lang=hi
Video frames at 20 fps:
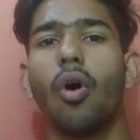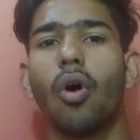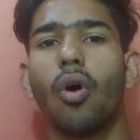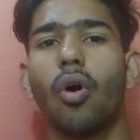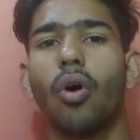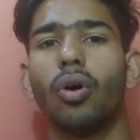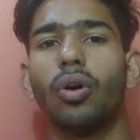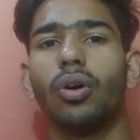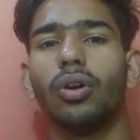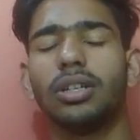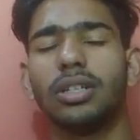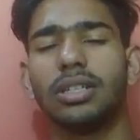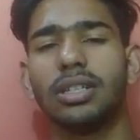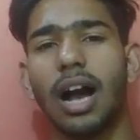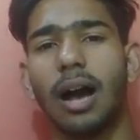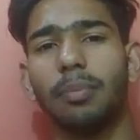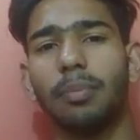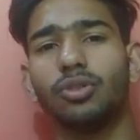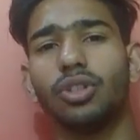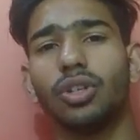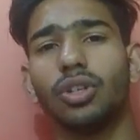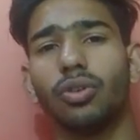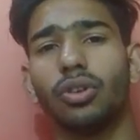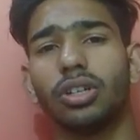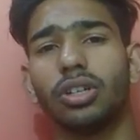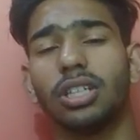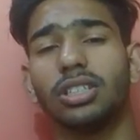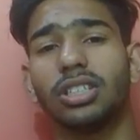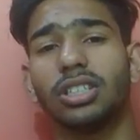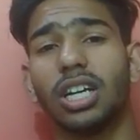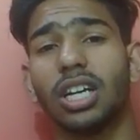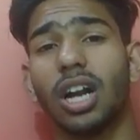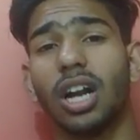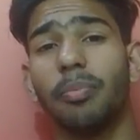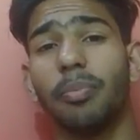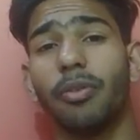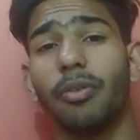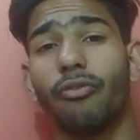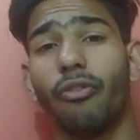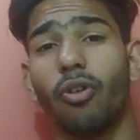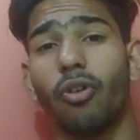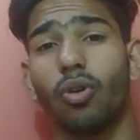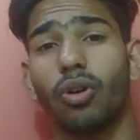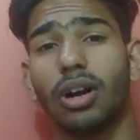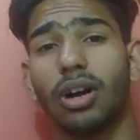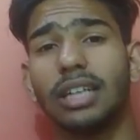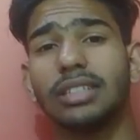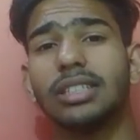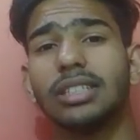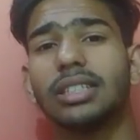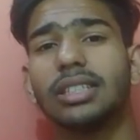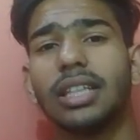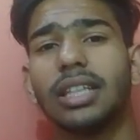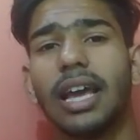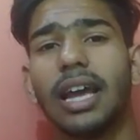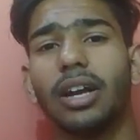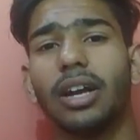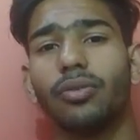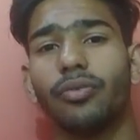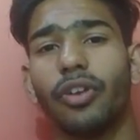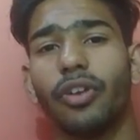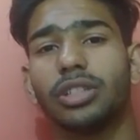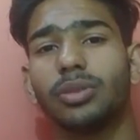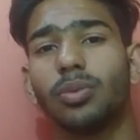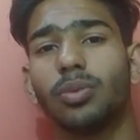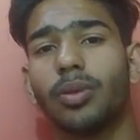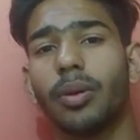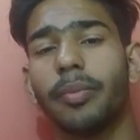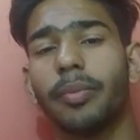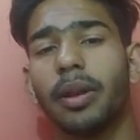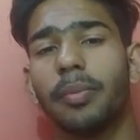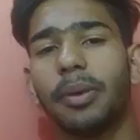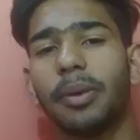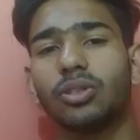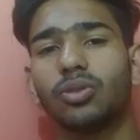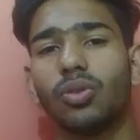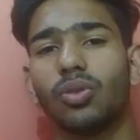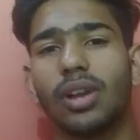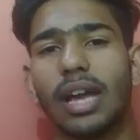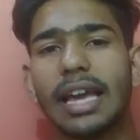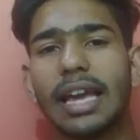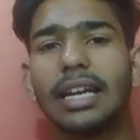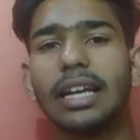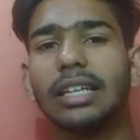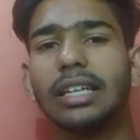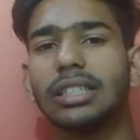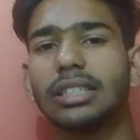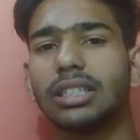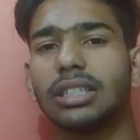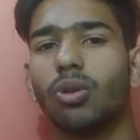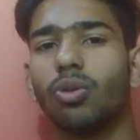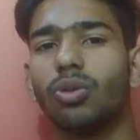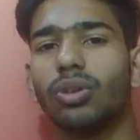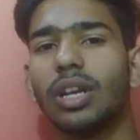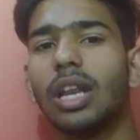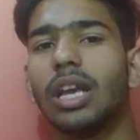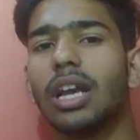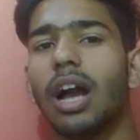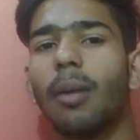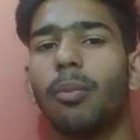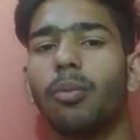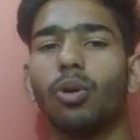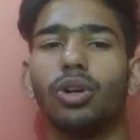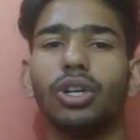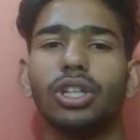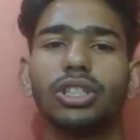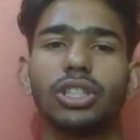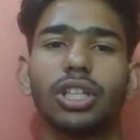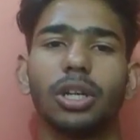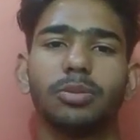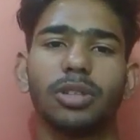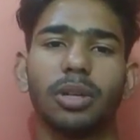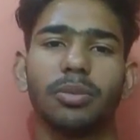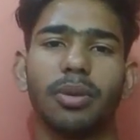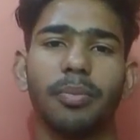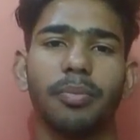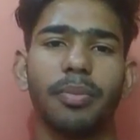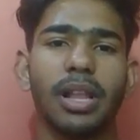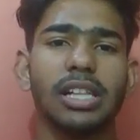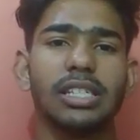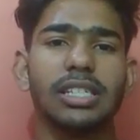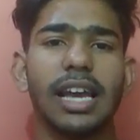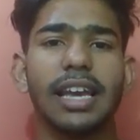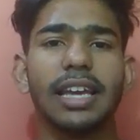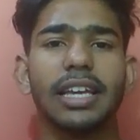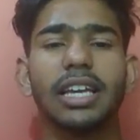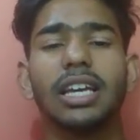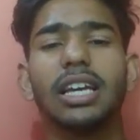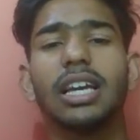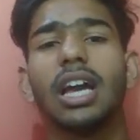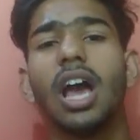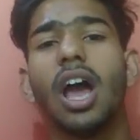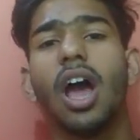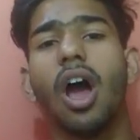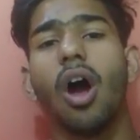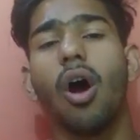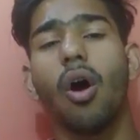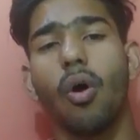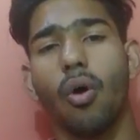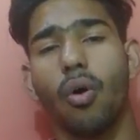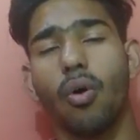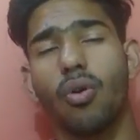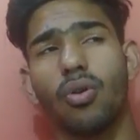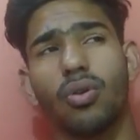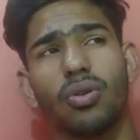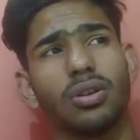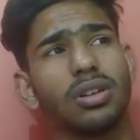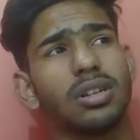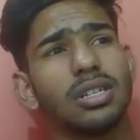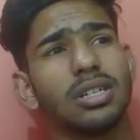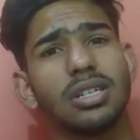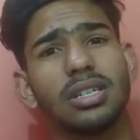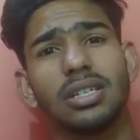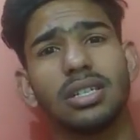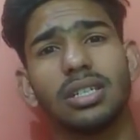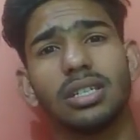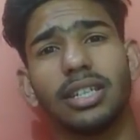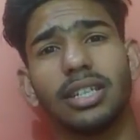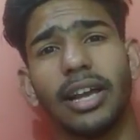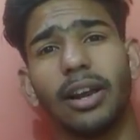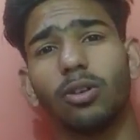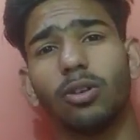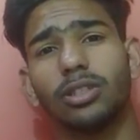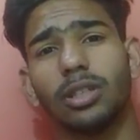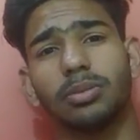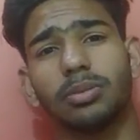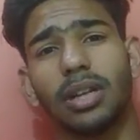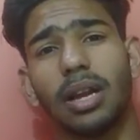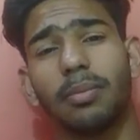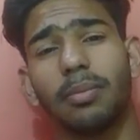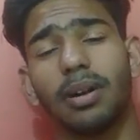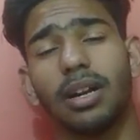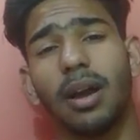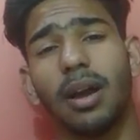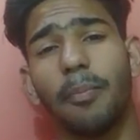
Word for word: और आप मुझे ट्विटर इंस्टाग्राम पे फॉलो कर सकते हैं फेसबुक पे मेरे पेज को लाइक कर सकते हैं उनकी लिंक आपको डिस्क्रिप्शन में मिल जाएगी और चैनल को सब्सक्राइब